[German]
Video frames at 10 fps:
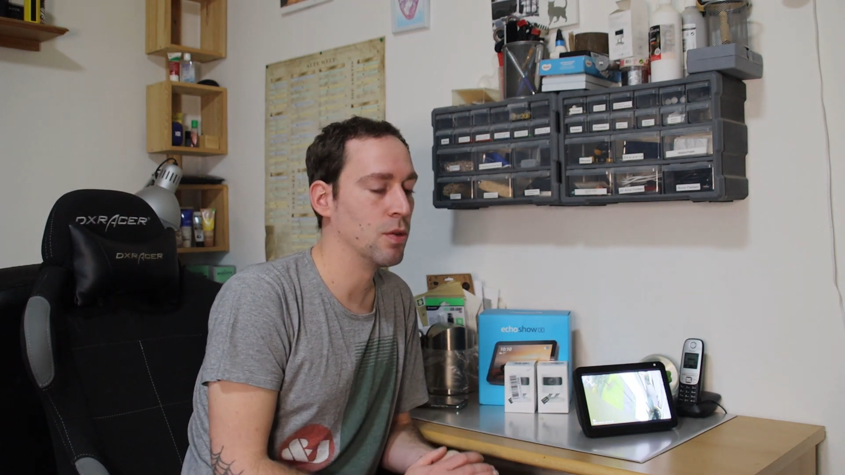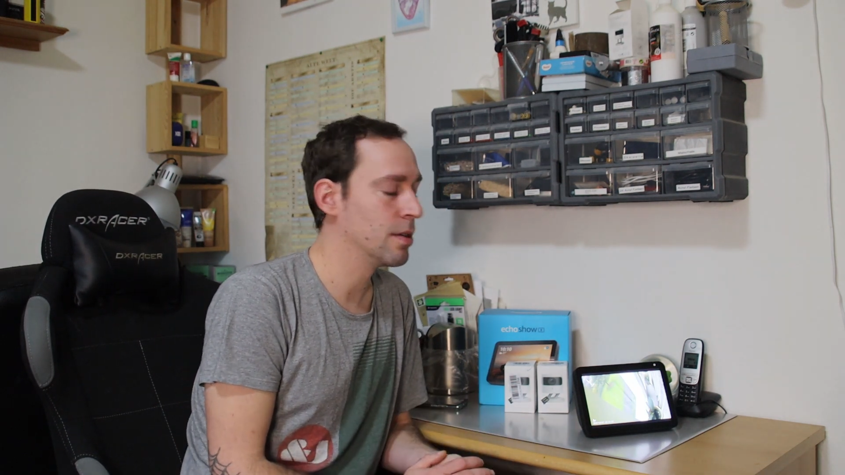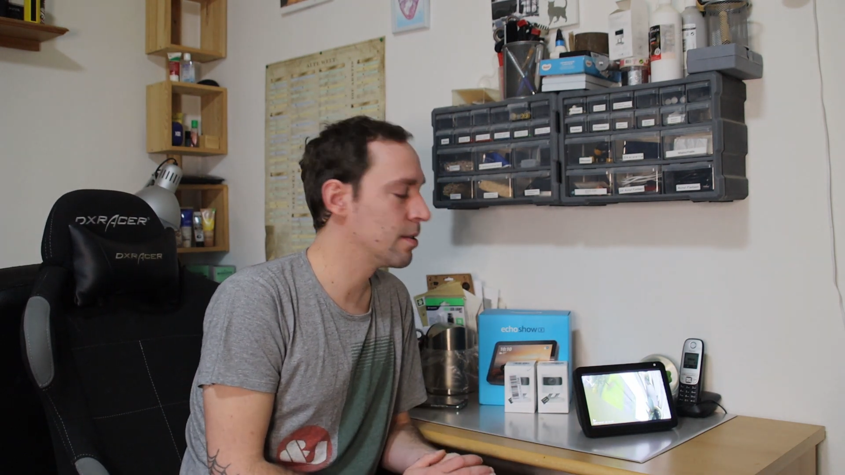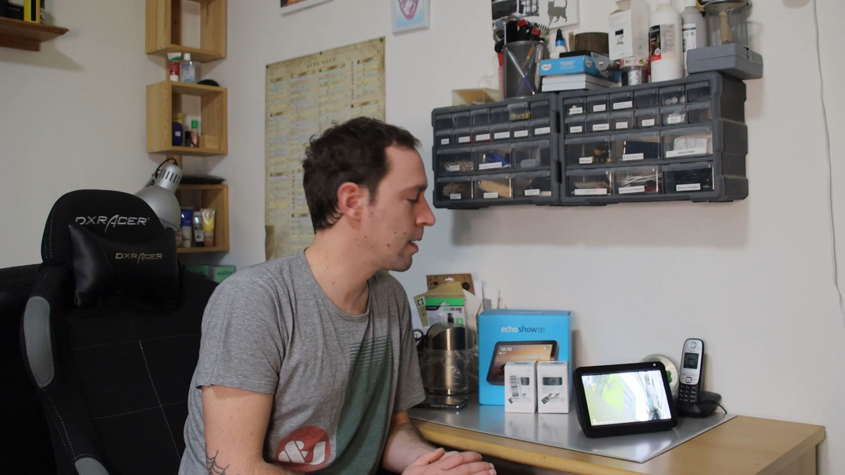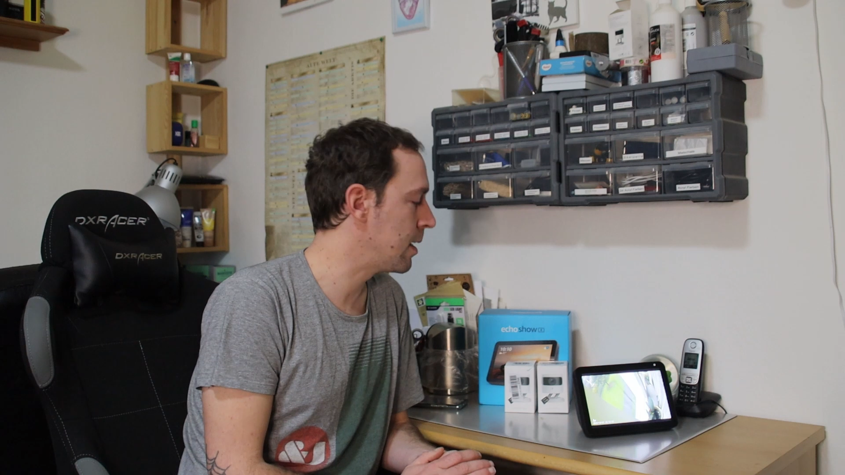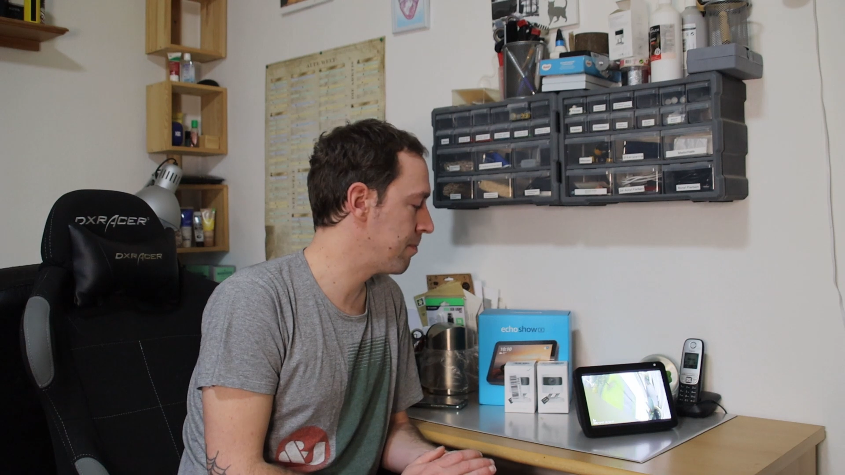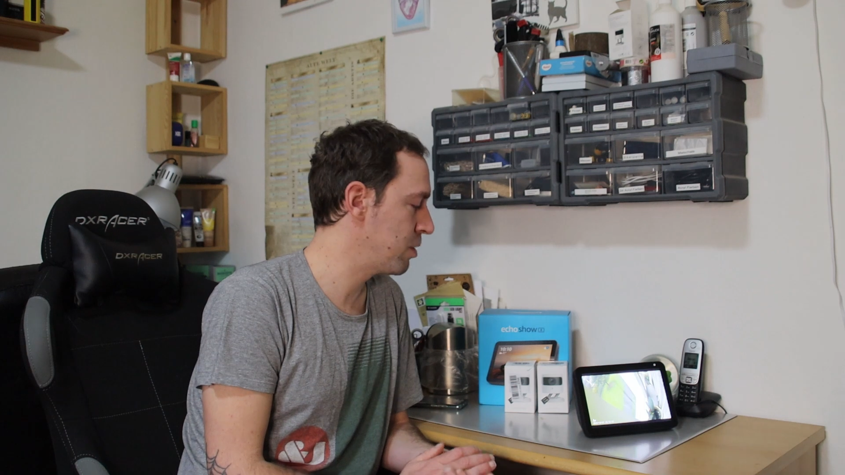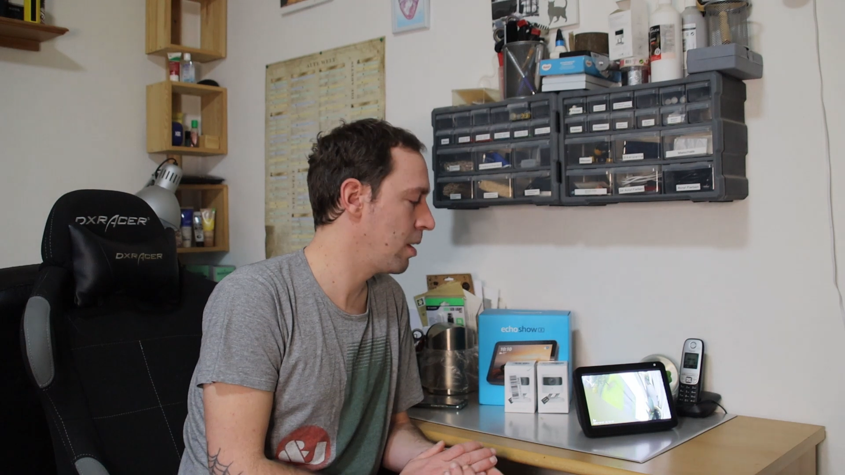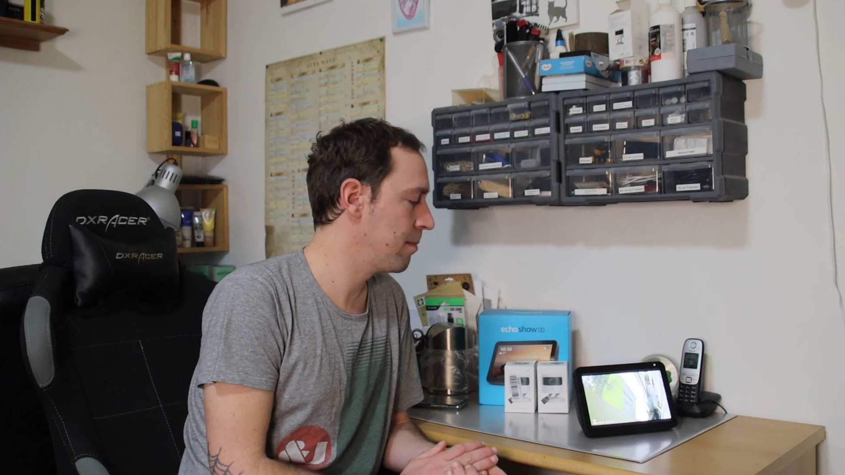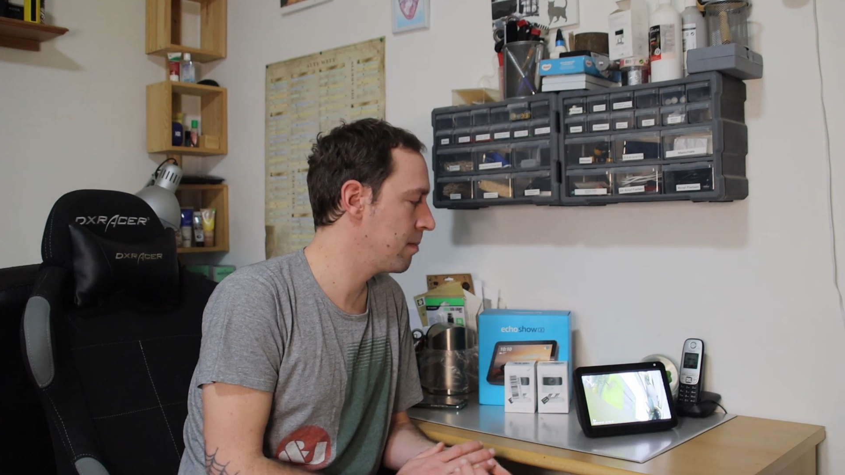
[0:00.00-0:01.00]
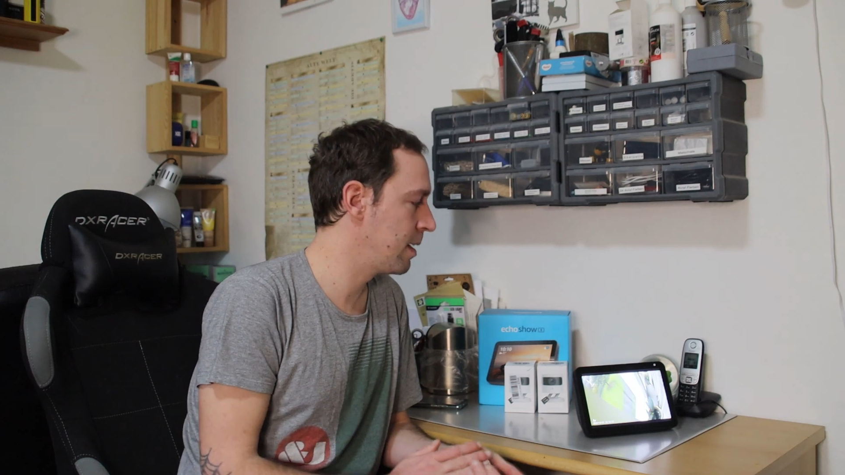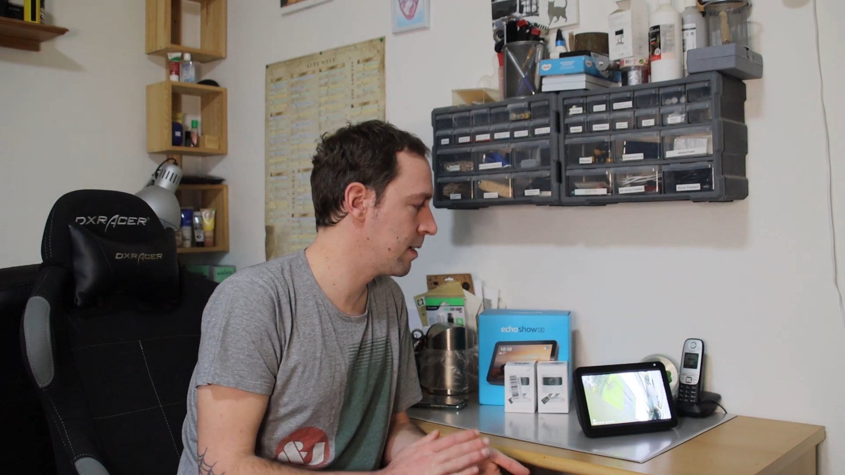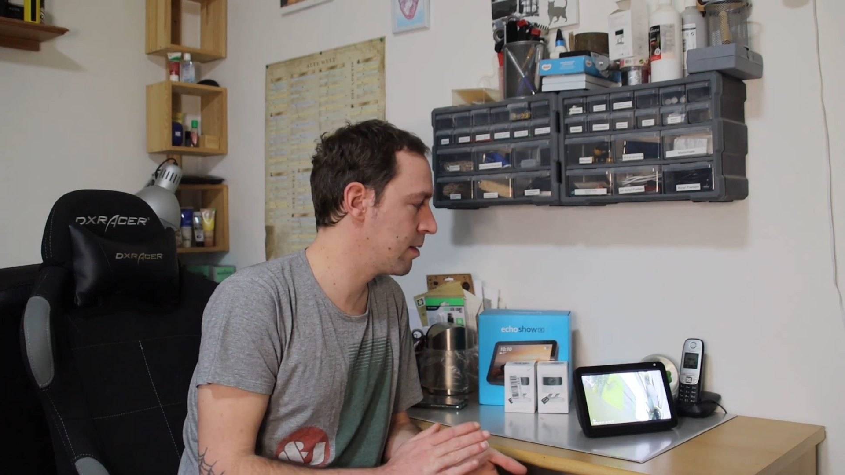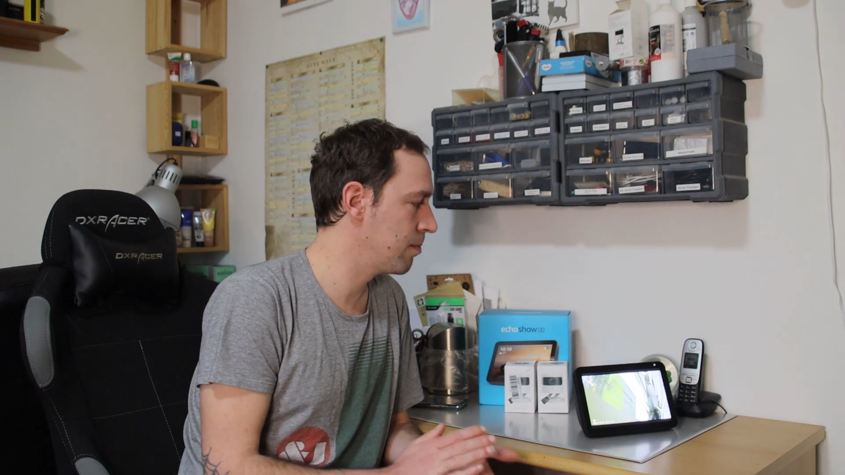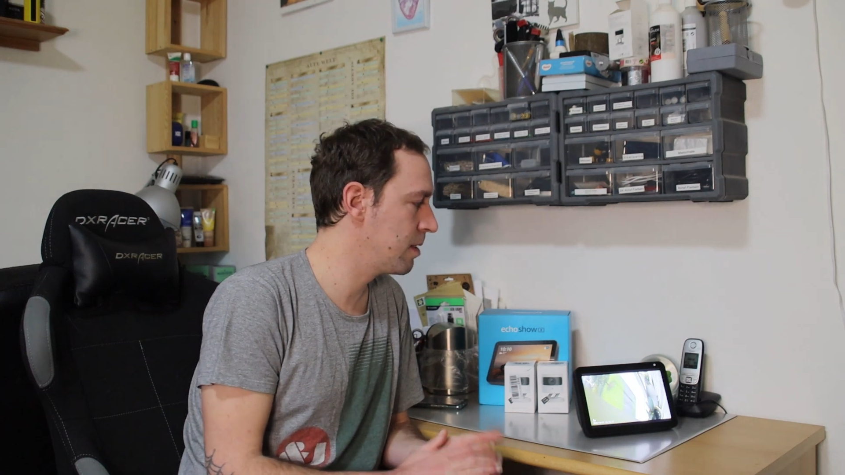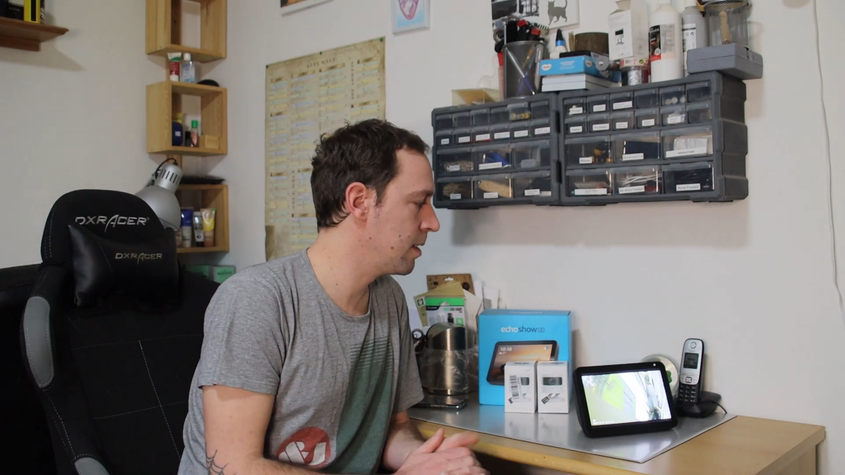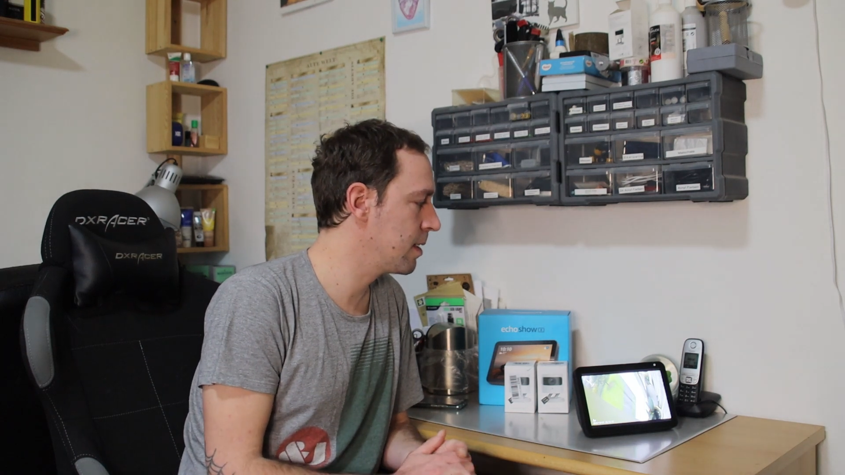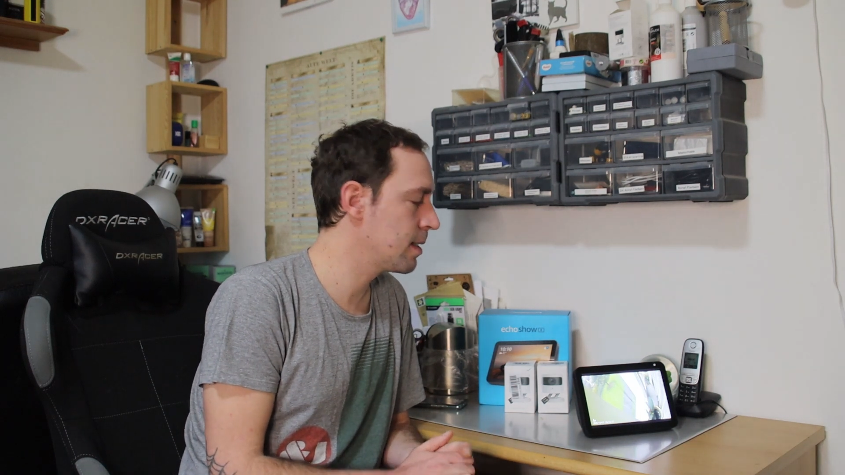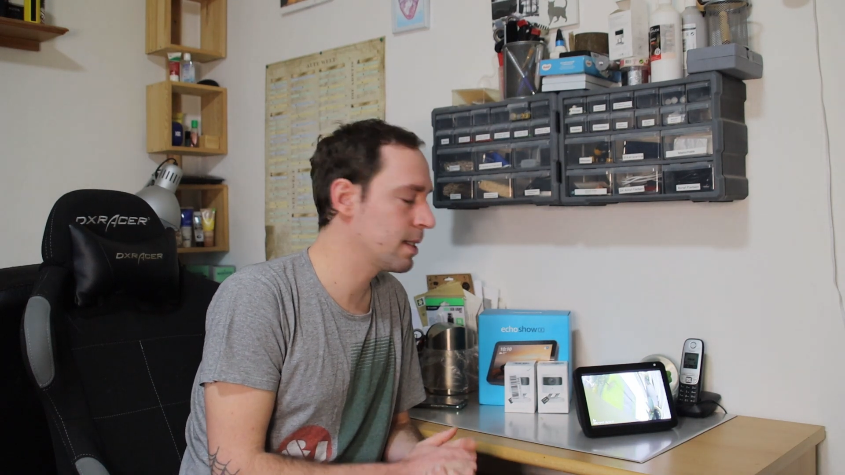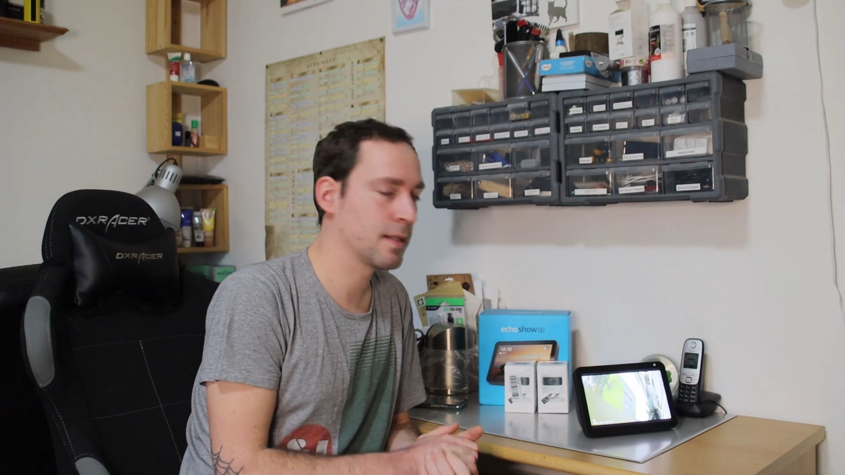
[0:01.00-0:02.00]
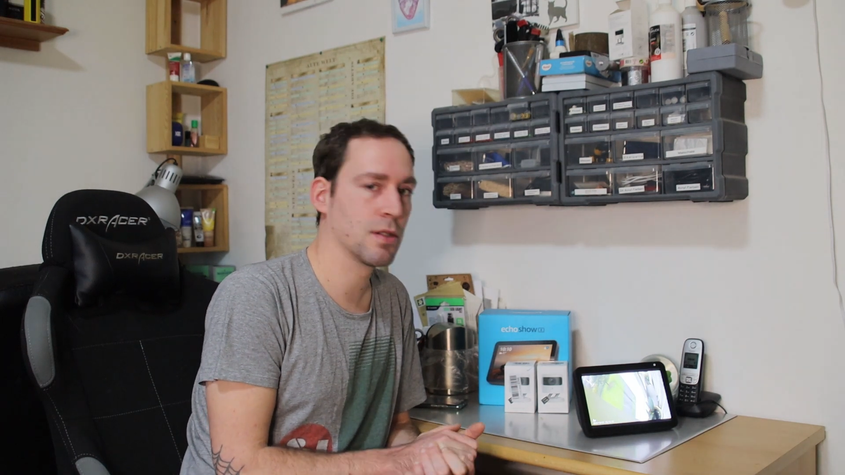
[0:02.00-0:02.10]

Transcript: Und ja, ich habe mir halt zum Ziel gesetzt,